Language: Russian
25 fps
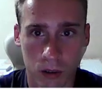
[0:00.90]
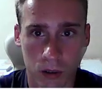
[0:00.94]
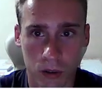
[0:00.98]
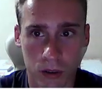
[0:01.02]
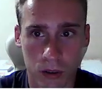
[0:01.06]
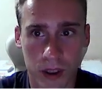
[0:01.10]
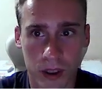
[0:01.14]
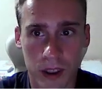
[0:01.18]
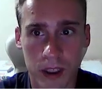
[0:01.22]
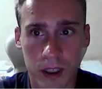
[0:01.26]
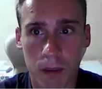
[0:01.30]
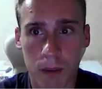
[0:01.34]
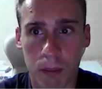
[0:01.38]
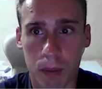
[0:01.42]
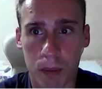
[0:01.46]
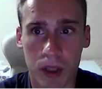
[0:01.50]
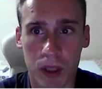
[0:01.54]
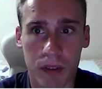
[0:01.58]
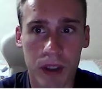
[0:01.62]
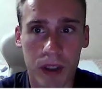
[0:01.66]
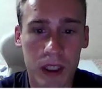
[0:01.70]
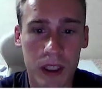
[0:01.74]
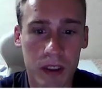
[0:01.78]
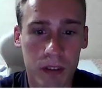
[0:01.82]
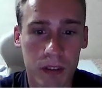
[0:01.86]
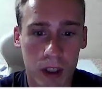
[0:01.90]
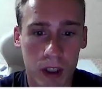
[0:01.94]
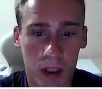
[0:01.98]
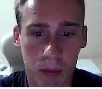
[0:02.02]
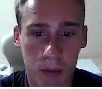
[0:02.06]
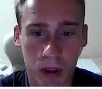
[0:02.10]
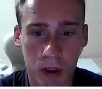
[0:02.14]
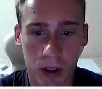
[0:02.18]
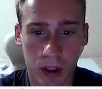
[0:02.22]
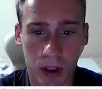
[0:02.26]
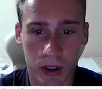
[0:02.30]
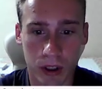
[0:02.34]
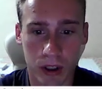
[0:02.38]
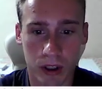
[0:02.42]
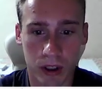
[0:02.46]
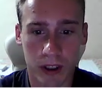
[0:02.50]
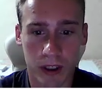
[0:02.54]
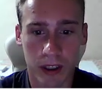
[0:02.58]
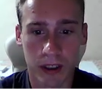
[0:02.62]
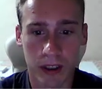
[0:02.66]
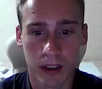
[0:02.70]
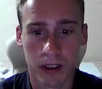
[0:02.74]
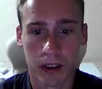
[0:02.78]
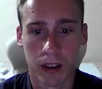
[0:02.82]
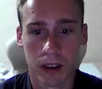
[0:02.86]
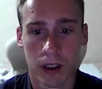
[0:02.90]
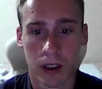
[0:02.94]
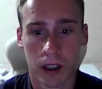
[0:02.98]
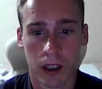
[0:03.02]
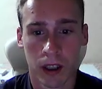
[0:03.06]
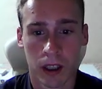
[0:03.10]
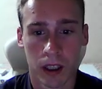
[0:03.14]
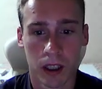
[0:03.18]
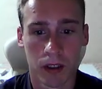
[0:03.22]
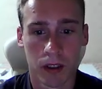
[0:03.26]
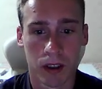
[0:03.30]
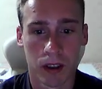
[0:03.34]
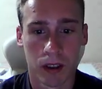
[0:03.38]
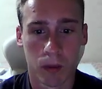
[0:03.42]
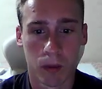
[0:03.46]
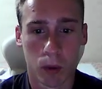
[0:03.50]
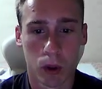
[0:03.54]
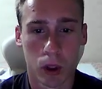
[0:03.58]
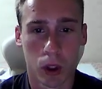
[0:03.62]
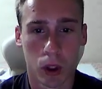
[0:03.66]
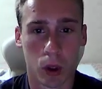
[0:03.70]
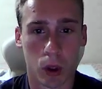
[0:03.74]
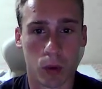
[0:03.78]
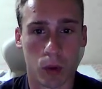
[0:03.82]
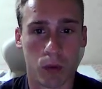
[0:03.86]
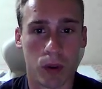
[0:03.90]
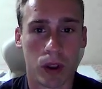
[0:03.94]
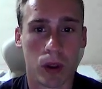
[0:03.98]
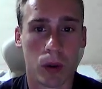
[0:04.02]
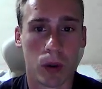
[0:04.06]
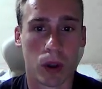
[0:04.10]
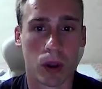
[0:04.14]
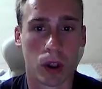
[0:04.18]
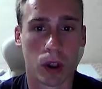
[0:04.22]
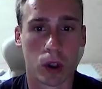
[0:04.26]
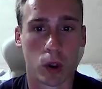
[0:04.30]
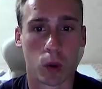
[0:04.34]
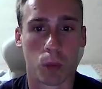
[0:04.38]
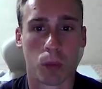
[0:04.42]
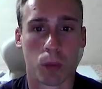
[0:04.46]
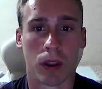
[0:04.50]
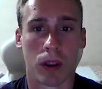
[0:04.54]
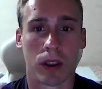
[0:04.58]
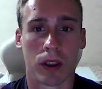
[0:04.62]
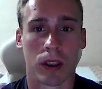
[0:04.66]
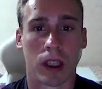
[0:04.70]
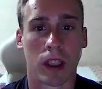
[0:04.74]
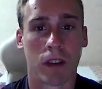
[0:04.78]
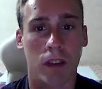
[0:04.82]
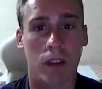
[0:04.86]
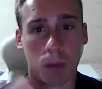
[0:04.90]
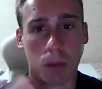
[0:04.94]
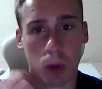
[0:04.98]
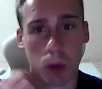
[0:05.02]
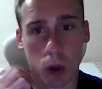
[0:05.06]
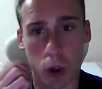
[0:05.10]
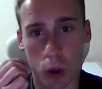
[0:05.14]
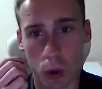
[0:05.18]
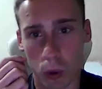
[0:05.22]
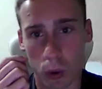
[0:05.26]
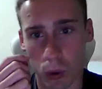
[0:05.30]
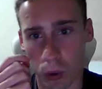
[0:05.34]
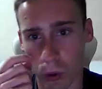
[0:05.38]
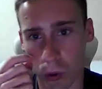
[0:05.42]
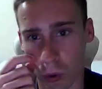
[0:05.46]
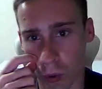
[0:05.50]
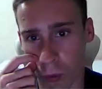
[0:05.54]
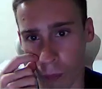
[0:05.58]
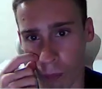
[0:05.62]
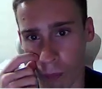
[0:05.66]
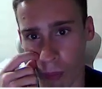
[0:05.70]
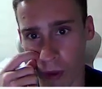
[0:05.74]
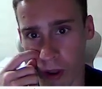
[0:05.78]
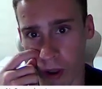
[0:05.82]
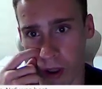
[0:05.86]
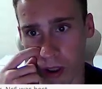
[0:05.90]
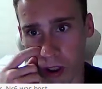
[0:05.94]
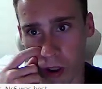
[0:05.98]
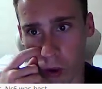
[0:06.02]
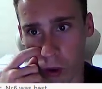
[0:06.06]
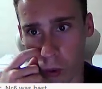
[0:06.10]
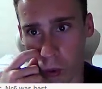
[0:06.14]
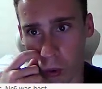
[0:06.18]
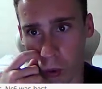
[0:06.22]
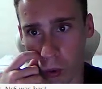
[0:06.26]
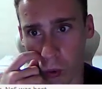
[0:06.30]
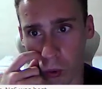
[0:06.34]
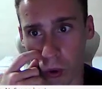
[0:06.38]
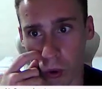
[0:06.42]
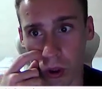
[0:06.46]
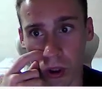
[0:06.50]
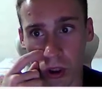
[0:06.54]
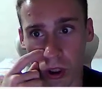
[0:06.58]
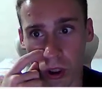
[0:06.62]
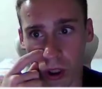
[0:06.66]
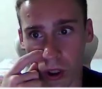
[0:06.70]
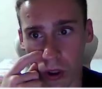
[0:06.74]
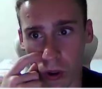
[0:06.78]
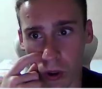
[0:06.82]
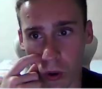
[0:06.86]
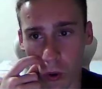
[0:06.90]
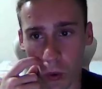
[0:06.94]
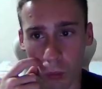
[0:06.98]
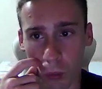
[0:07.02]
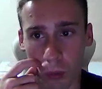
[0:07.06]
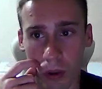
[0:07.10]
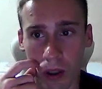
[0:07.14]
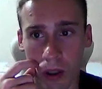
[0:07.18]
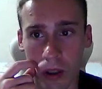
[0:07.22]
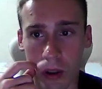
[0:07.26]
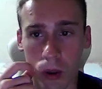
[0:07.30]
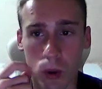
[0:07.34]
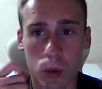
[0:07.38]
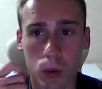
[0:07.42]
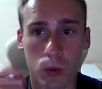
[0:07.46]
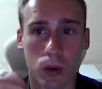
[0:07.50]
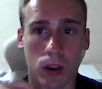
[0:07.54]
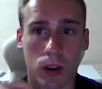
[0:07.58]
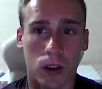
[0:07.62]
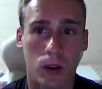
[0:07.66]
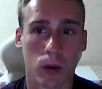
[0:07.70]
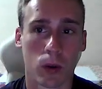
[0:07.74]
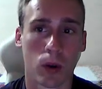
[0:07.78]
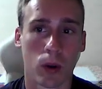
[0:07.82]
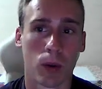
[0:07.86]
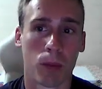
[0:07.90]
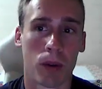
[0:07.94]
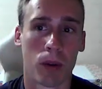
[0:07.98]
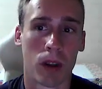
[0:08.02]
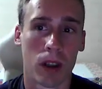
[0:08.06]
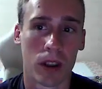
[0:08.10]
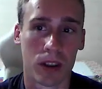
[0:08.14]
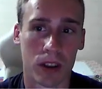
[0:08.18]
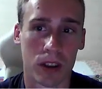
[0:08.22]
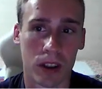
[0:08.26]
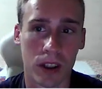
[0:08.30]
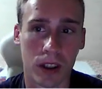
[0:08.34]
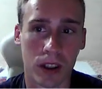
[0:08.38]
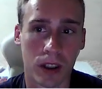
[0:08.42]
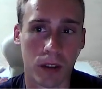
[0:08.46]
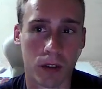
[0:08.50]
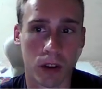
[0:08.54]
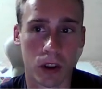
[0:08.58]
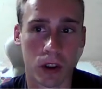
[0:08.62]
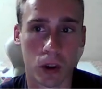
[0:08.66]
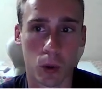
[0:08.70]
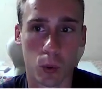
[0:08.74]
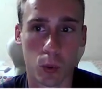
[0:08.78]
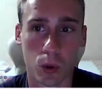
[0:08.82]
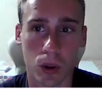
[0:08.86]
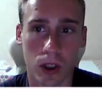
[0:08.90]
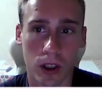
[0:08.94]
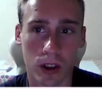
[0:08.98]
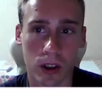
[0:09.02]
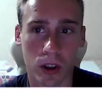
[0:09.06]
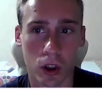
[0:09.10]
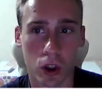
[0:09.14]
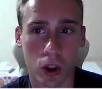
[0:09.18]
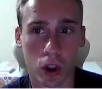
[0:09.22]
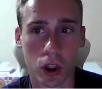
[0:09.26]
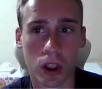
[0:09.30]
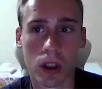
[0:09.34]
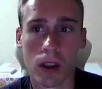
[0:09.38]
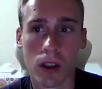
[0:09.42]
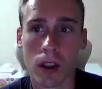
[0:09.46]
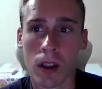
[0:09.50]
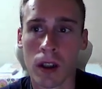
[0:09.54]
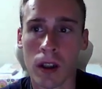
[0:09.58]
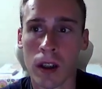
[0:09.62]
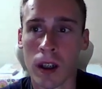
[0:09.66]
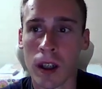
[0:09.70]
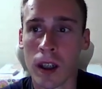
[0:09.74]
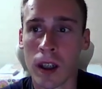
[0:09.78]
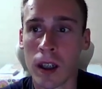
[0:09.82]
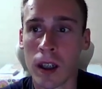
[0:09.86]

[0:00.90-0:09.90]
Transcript: Всем привет, с вами Дмитрий Утриценко и в сегодняшнем видео хочу показать вам еще одну а, короткую и интересную партию, в которой была разыграна французская защита.